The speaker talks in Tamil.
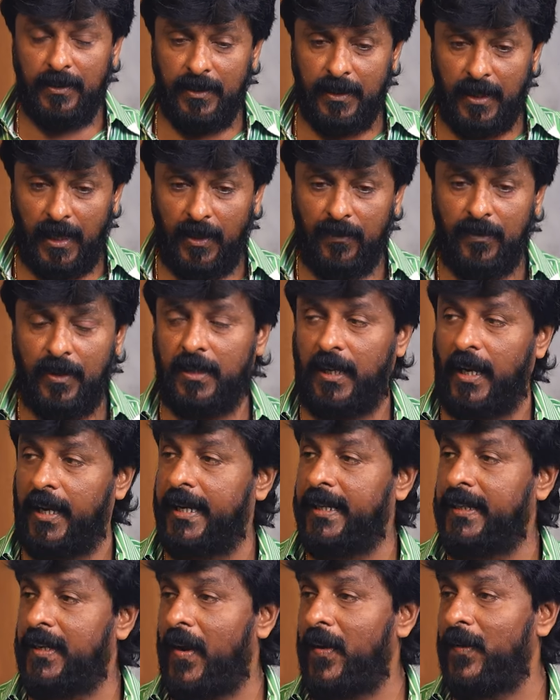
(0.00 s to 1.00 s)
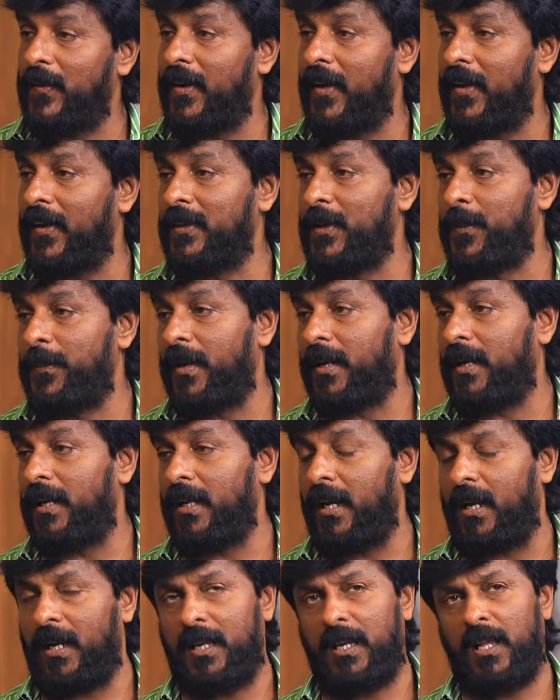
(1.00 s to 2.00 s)
இந்த அளவு கனெக்ட் ஆகும்னு நான்
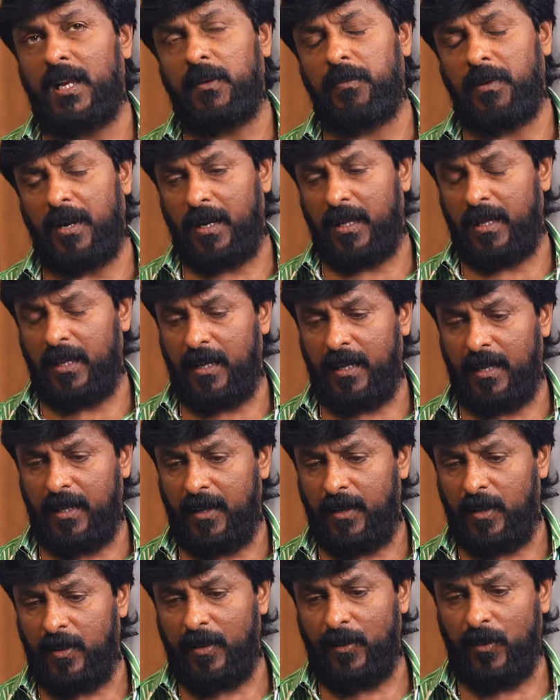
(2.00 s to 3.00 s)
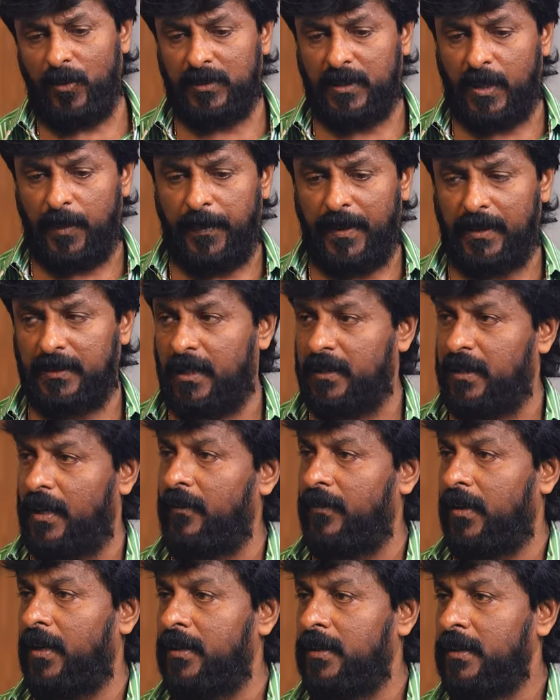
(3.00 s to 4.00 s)
எதிர்பார்க்கல ஏன்னா நிறைய பேர் அன்னைக்கெல்லாம் ஒருத்தர் பார்த்தா
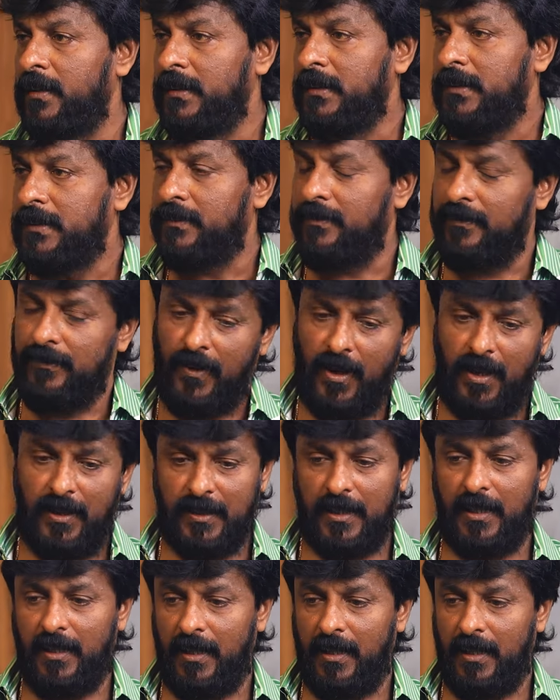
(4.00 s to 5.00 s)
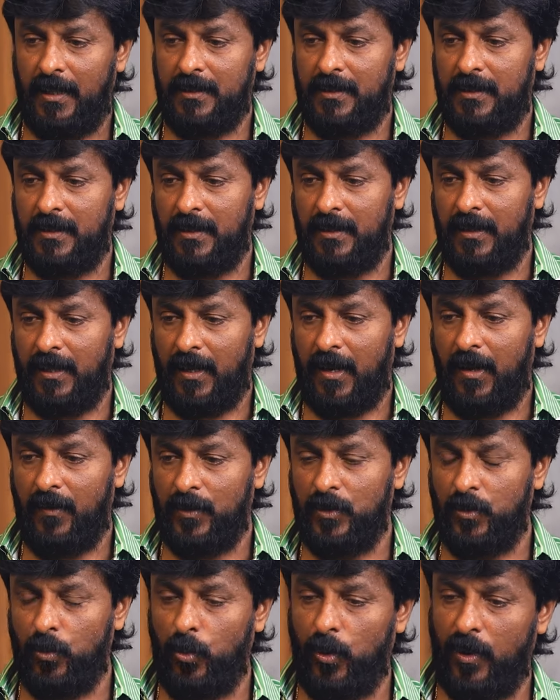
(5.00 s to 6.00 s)
தலைவா வாழ்க்கையில் நான்
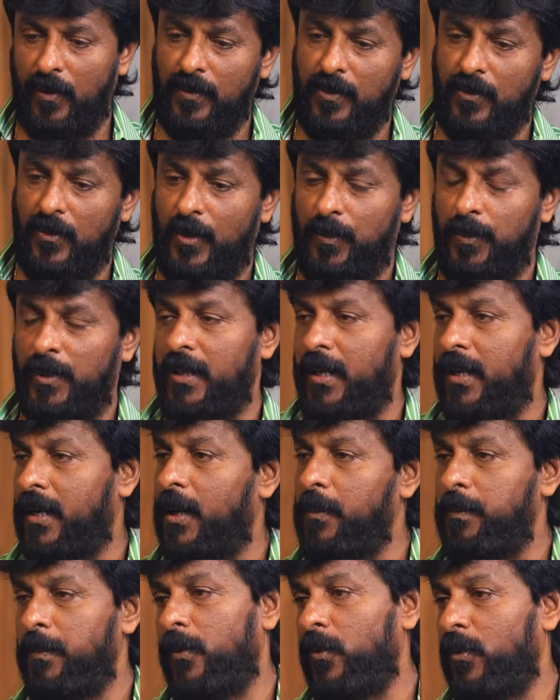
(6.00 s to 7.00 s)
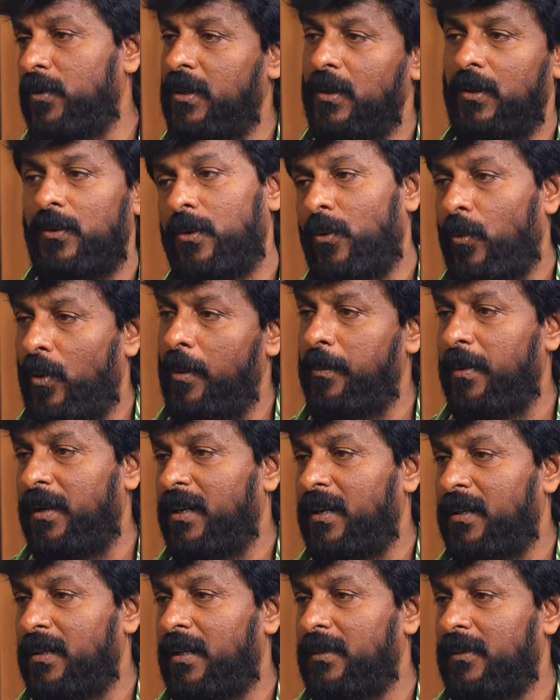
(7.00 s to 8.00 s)
வந்து ஊரை விட்டு வரும்போது என் நண்பன் ஒருத்தர் உங்களை
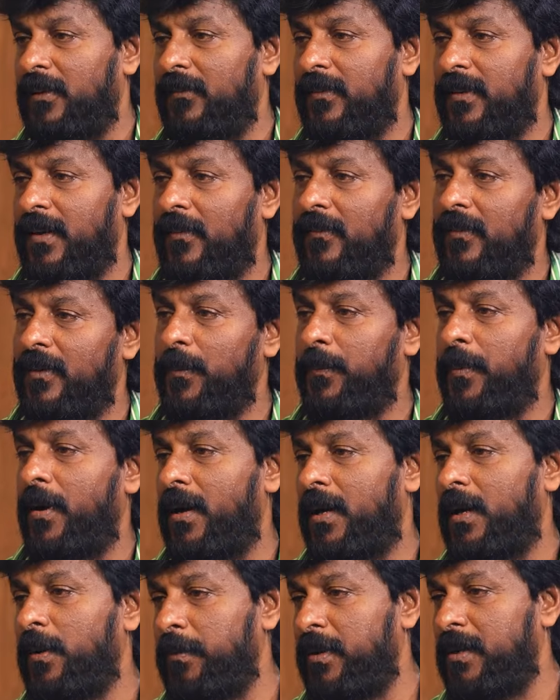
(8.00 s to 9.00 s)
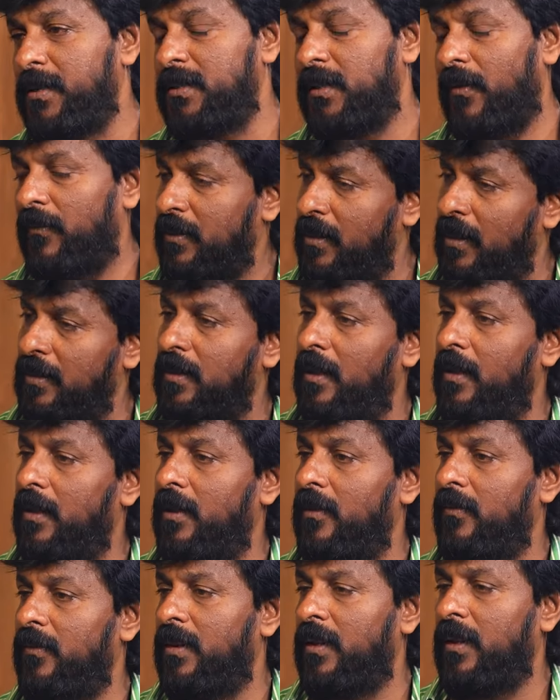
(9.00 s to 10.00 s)
மாதிரி இருந்தான் தலைவர் அவரை பார்க்குற மாதிரி இருந்துச்சு அவன் தான்
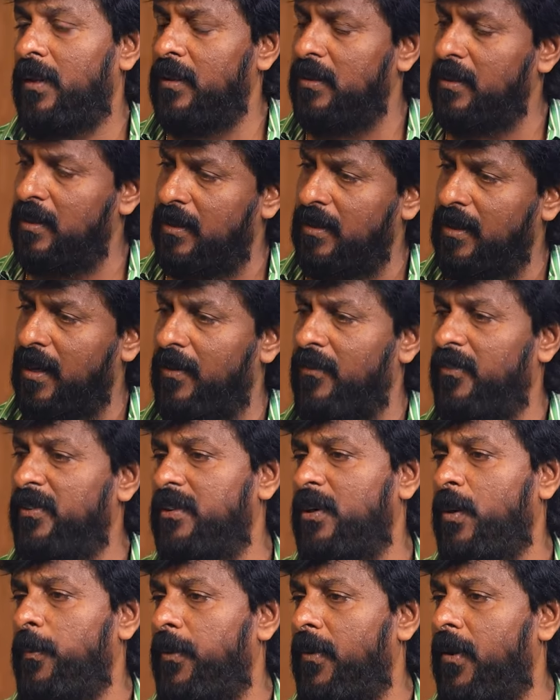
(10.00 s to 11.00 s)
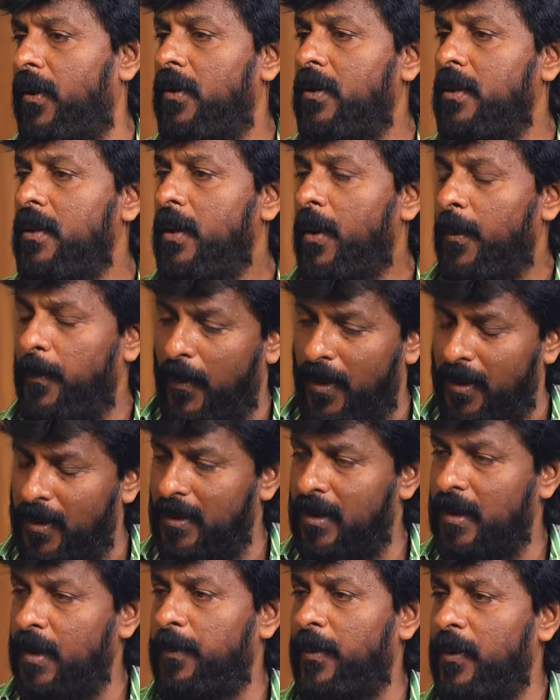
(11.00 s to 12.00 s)
தலைவர் எதுக்குனாலும் வந்து நிற்பான்
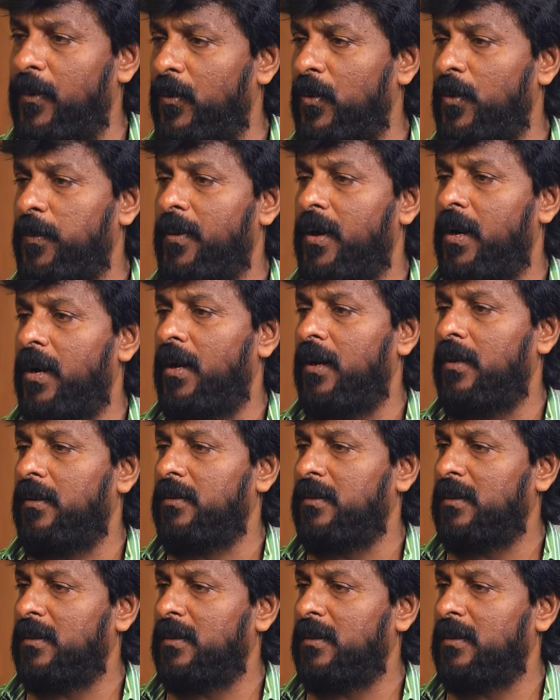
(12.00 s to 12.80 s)
பணம்னா பணம் கொடுப்பான்